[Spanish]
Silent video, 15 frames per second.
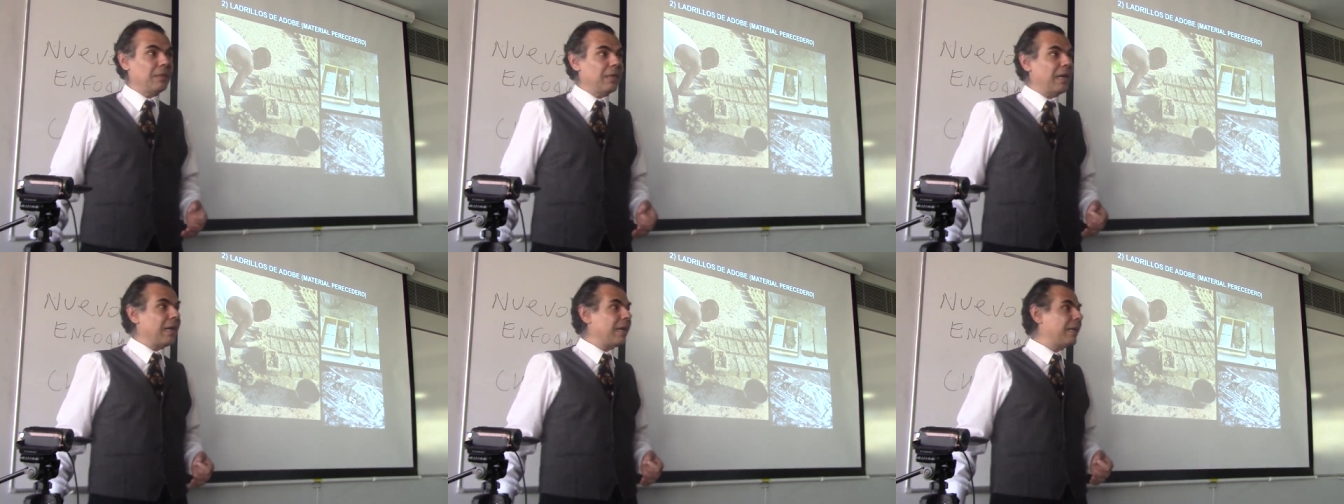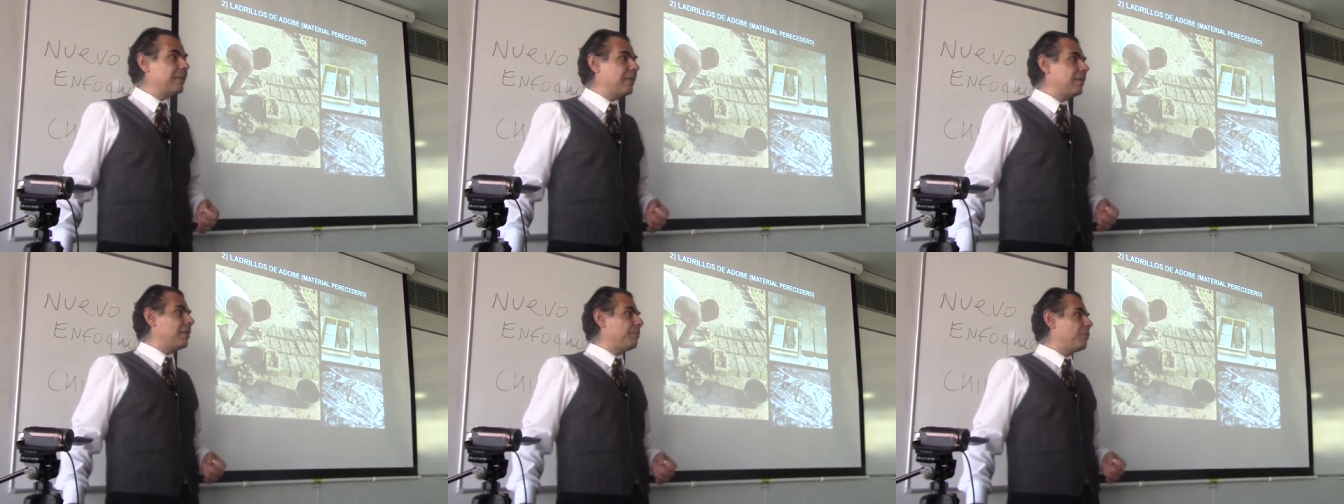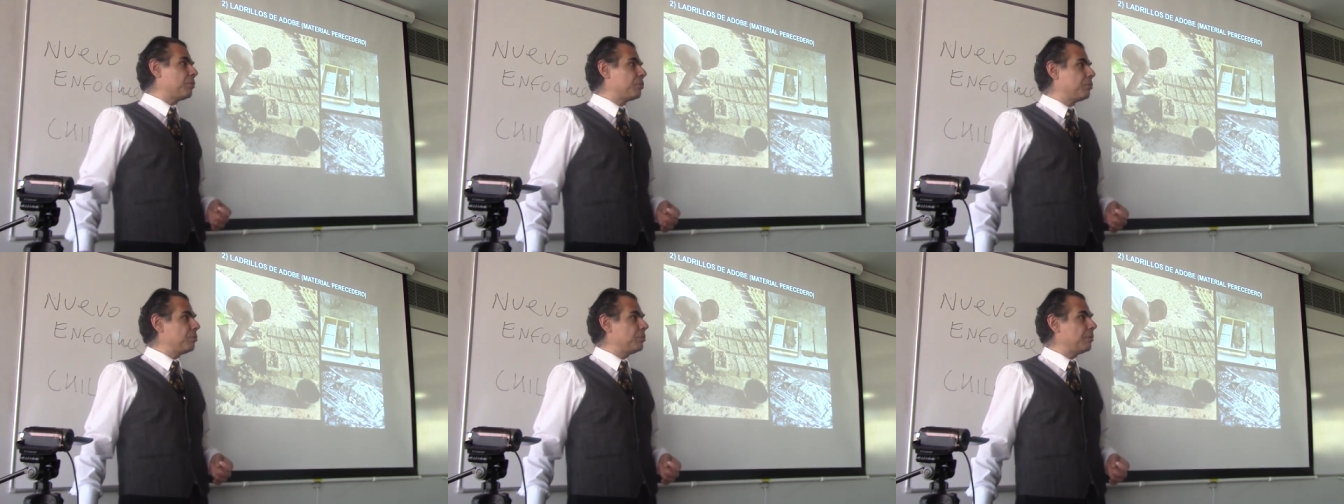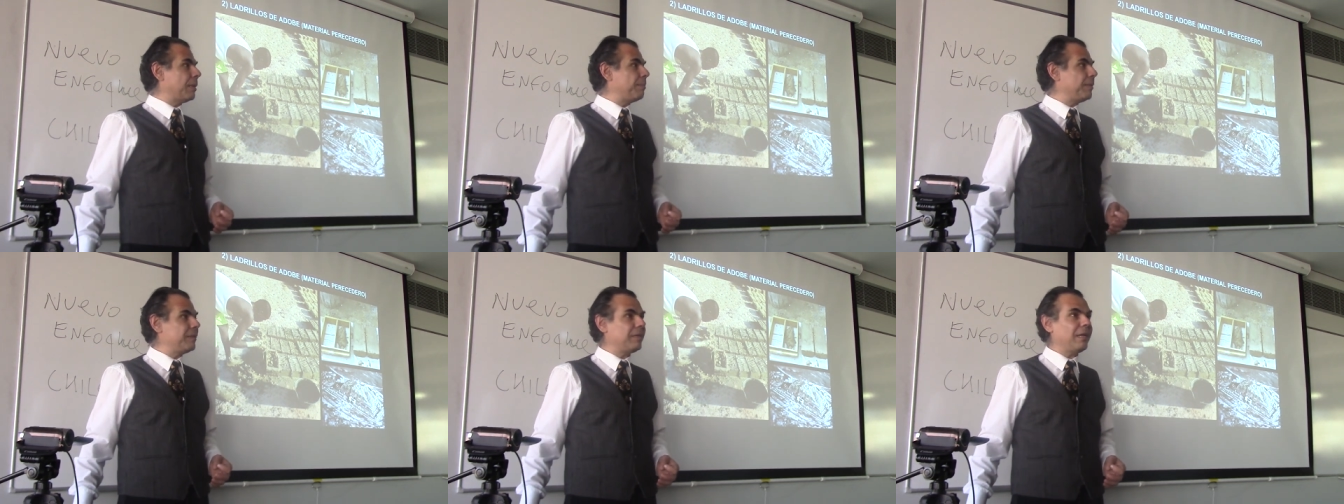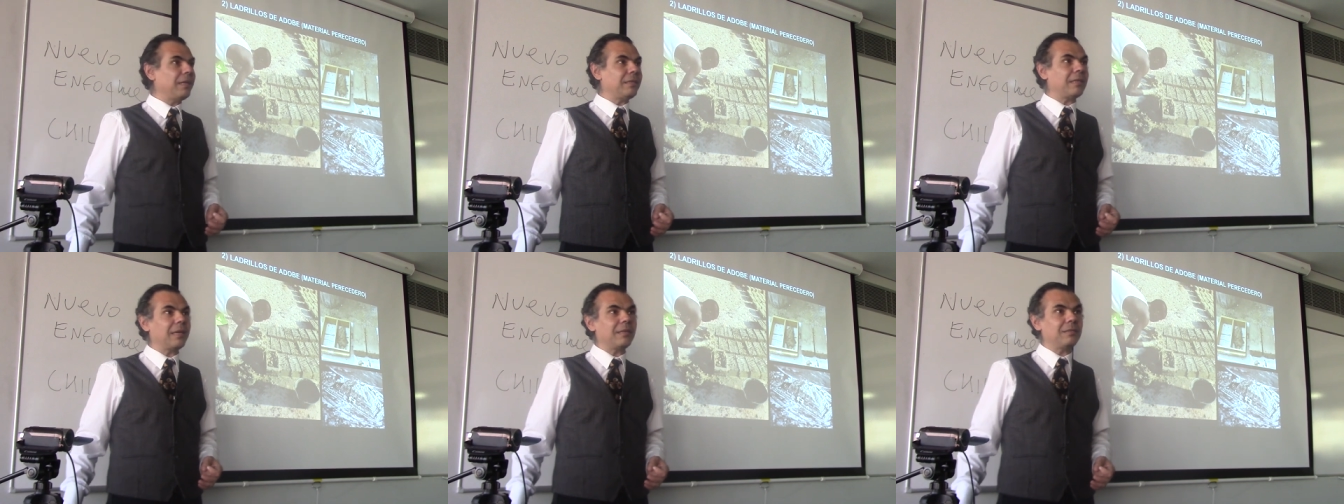Acá tenemos un
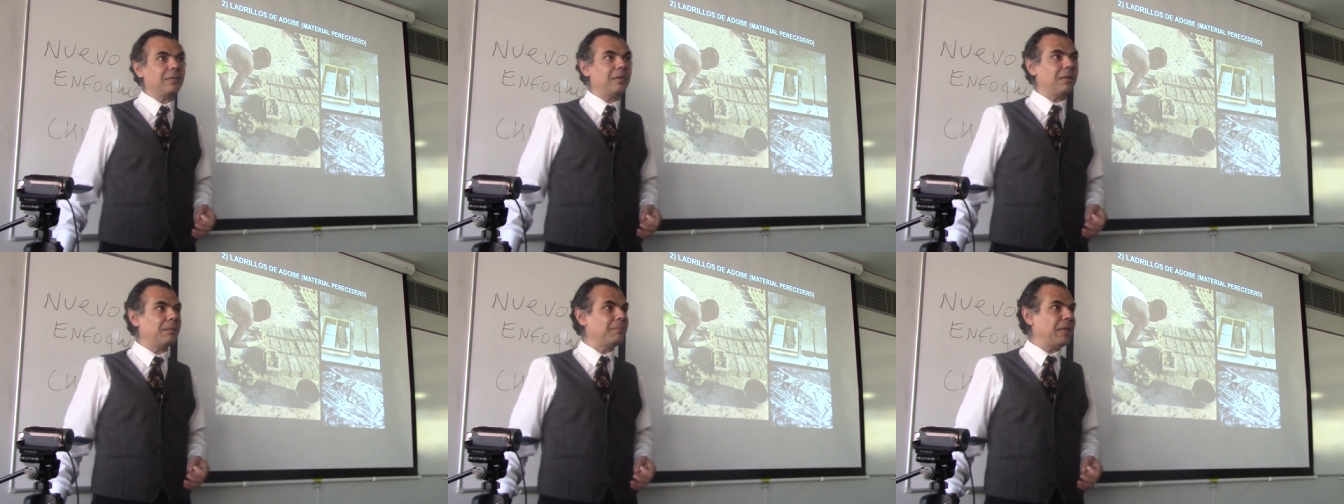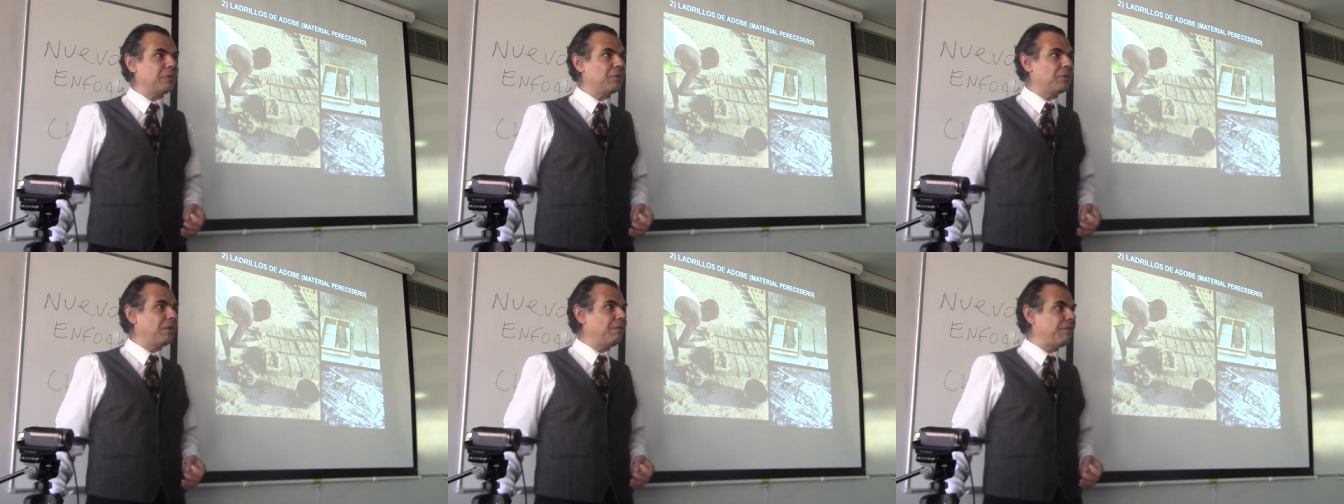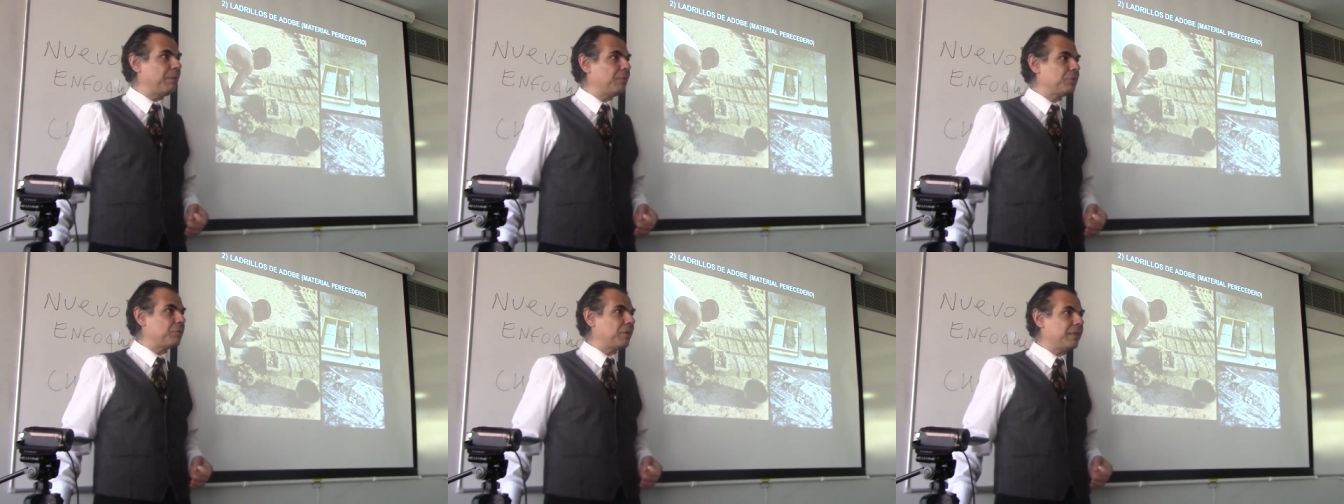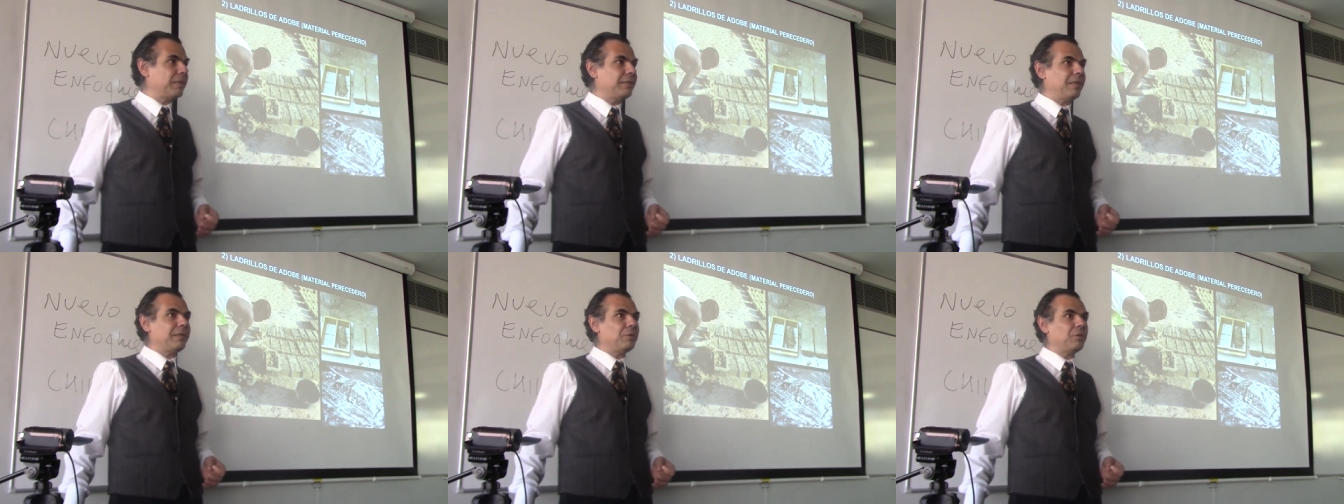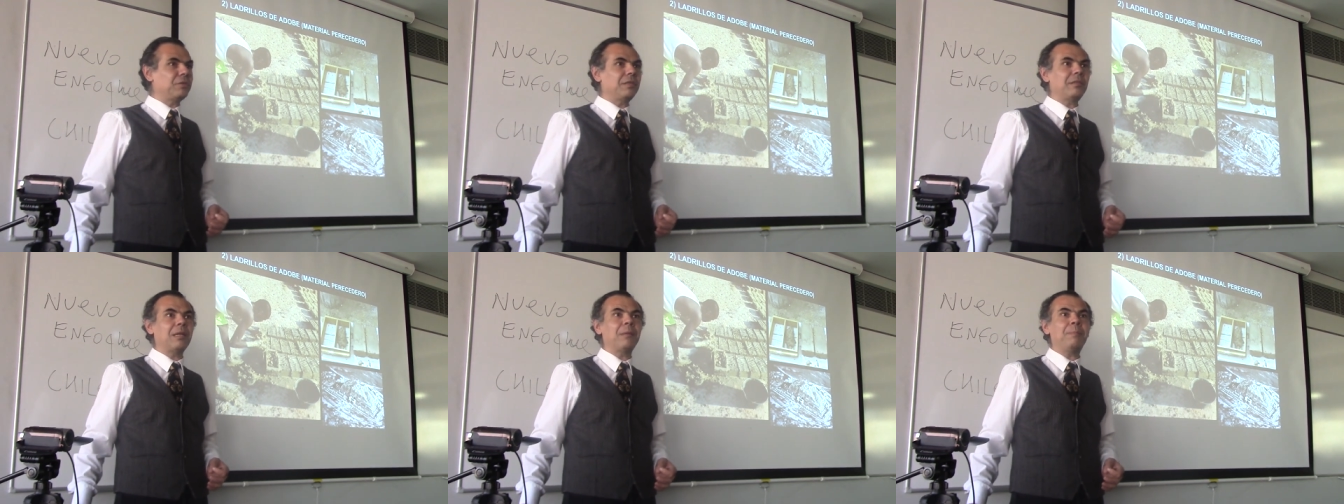especialista que es el hermano del famoso arquitecto
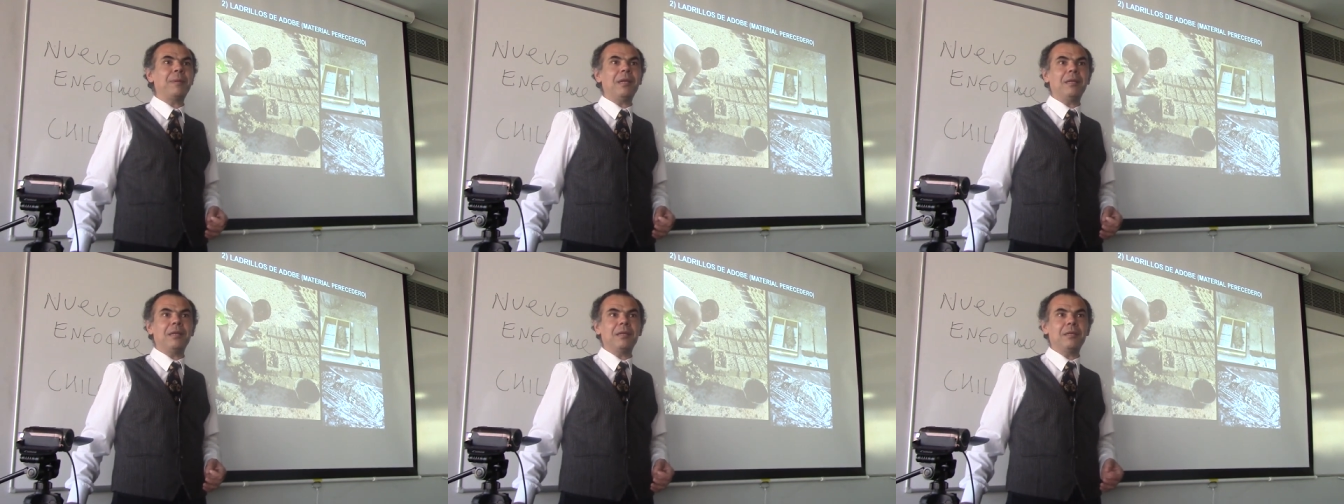César Pelli,